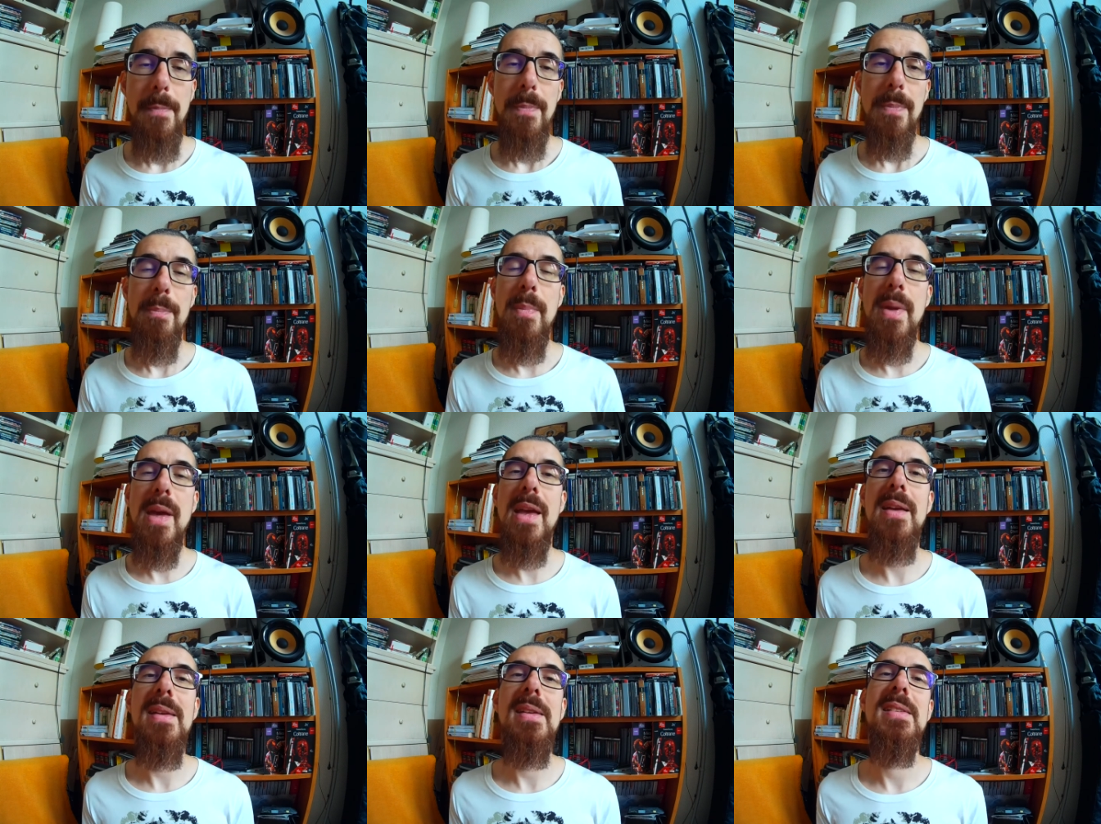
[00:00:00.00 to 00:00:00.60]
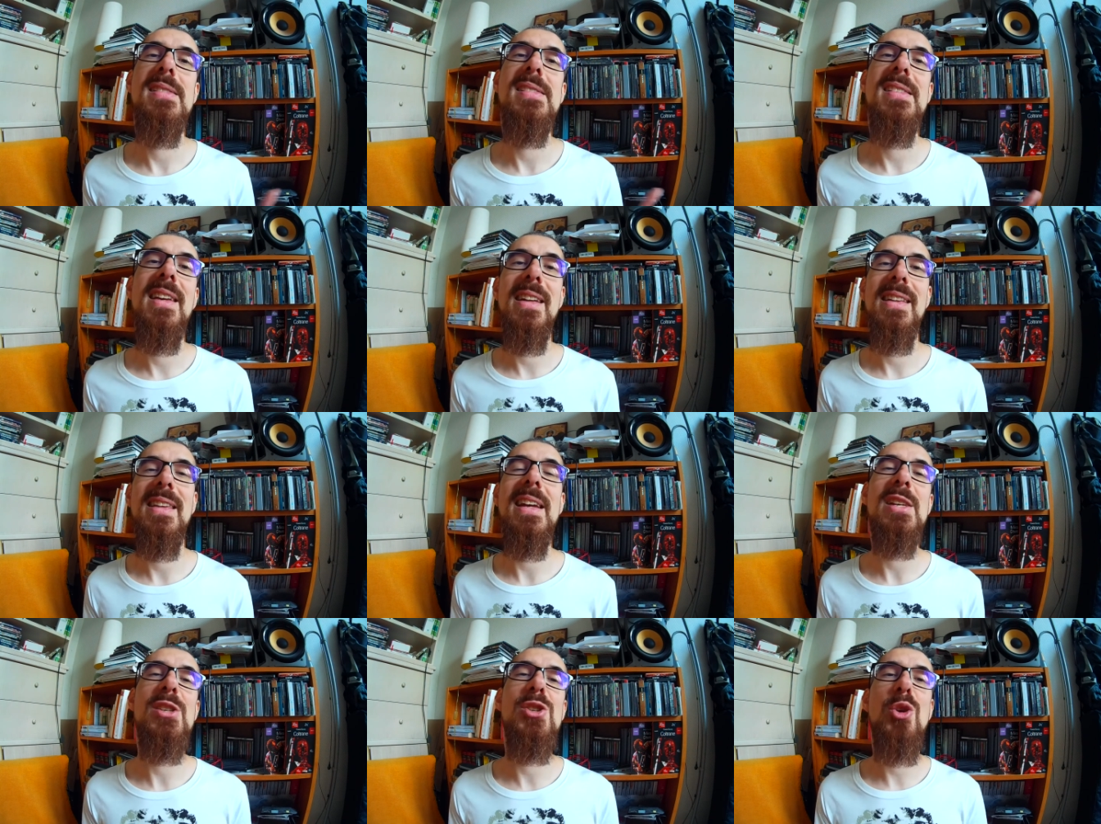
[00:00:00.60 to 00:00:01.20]
Mais ce qui est
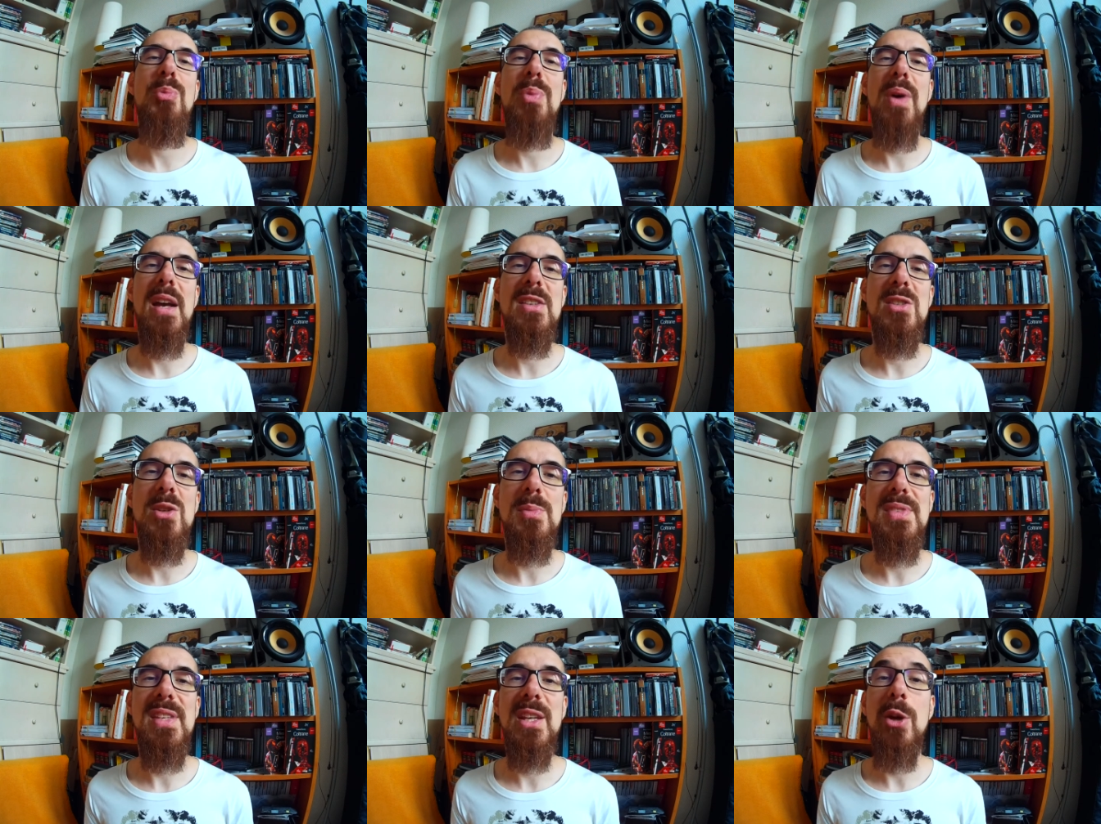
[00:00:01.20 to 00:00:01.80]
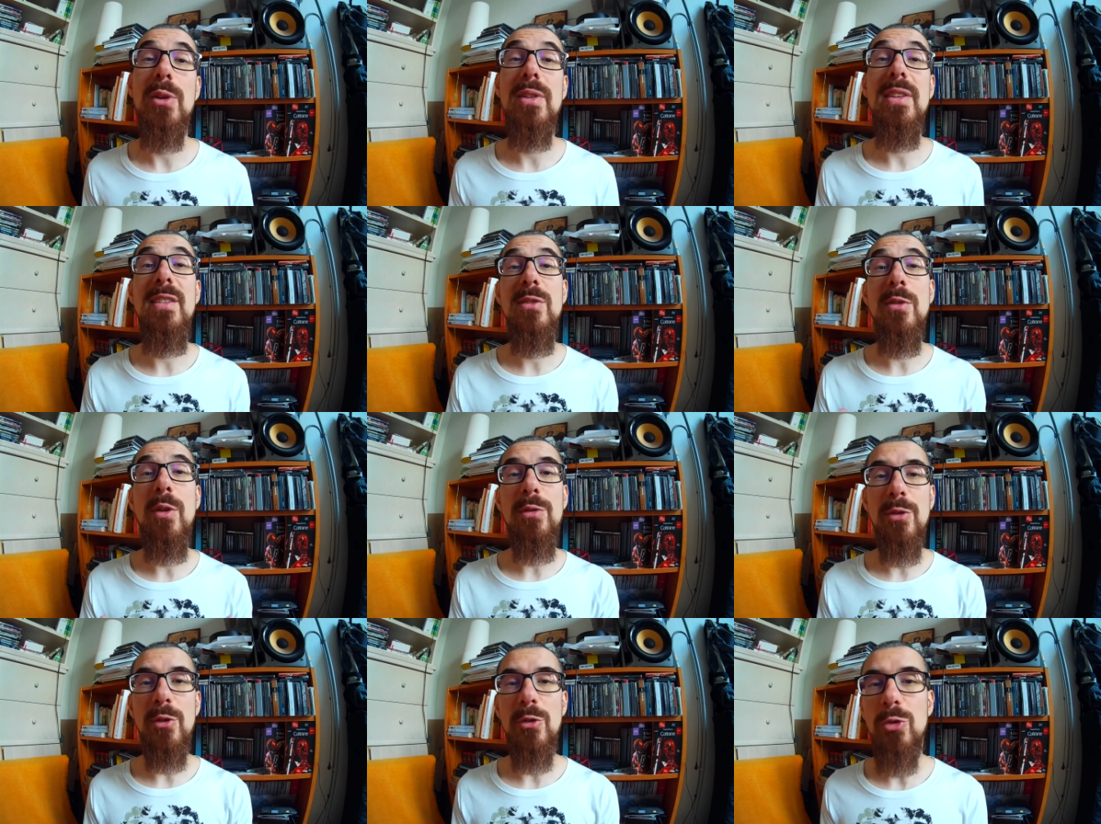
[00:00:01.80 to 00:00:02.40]
intéressant, par exemple, c'est qu'en
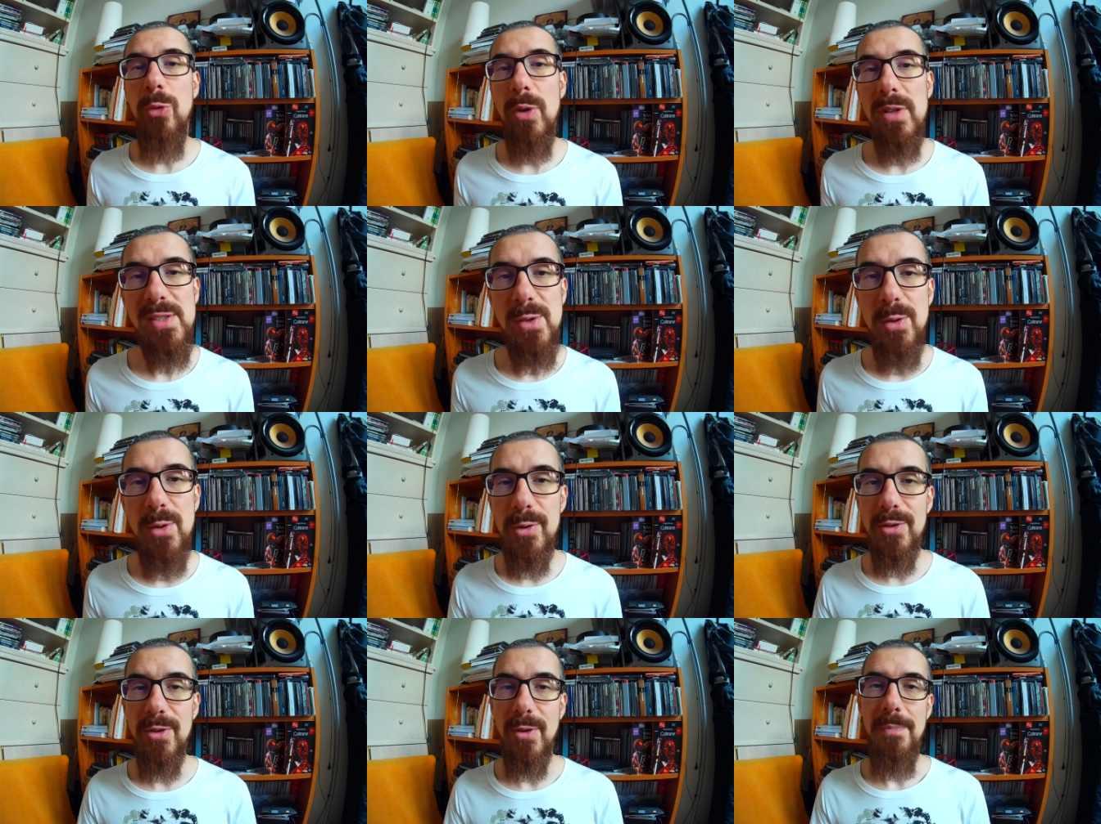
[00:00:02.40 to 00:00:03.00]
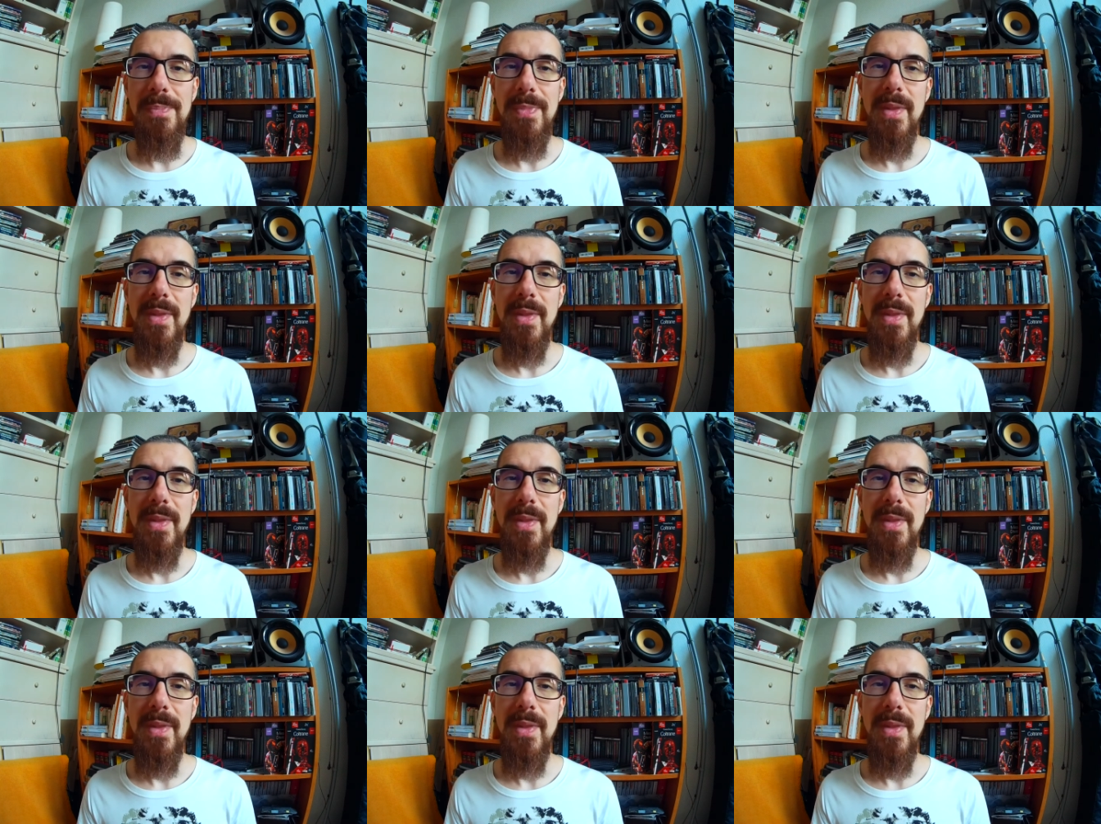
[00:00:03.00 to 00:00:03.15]
1960,